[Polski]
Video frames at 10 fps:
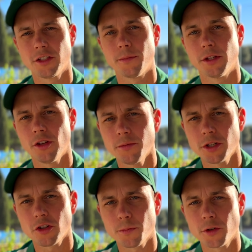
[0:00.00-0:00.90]
Żeby
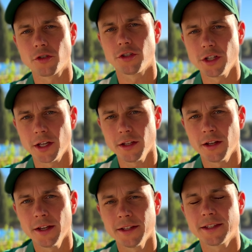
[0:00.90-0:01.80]
dobrze rozpocząć dzień,
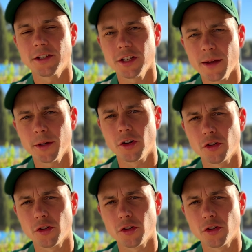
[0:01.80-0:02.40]
zaczynamy go